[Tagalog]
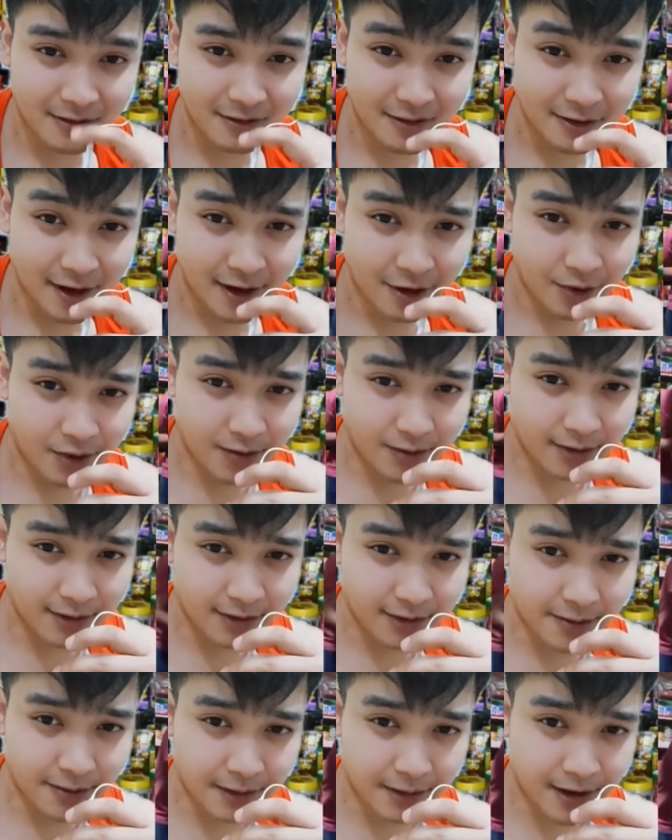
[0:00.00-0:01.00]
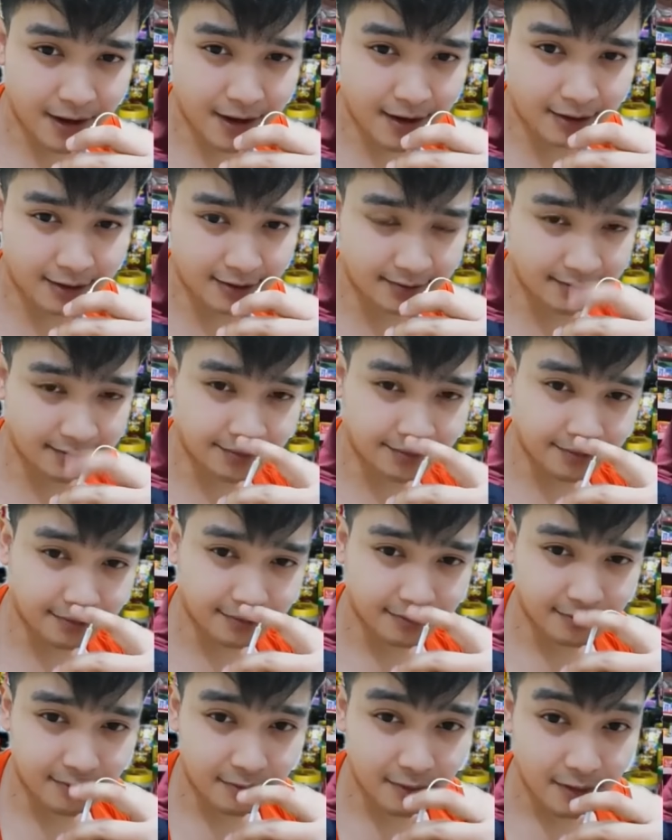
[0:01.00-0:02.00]
yung magic sarap na lang. Ano
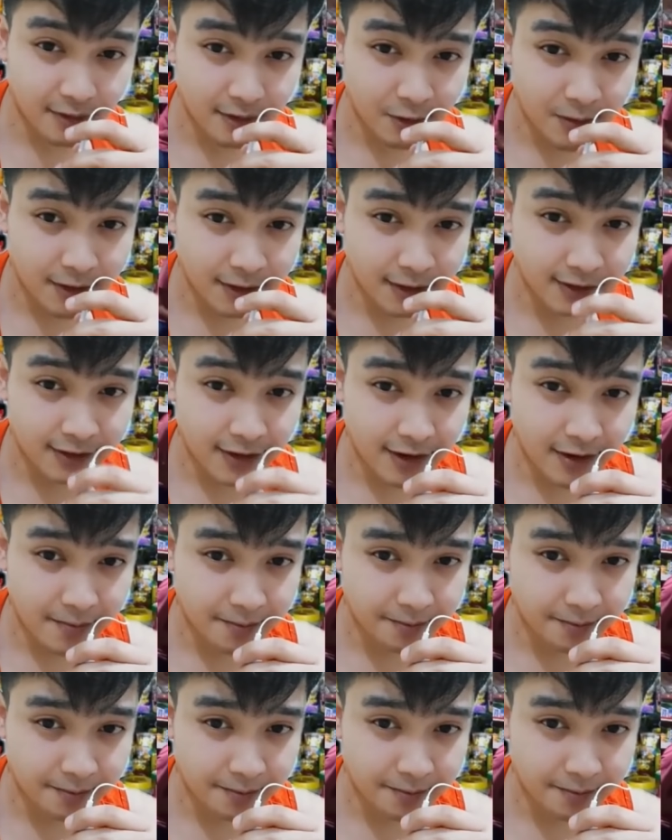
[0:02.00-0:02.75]
po? Yung magic sarap.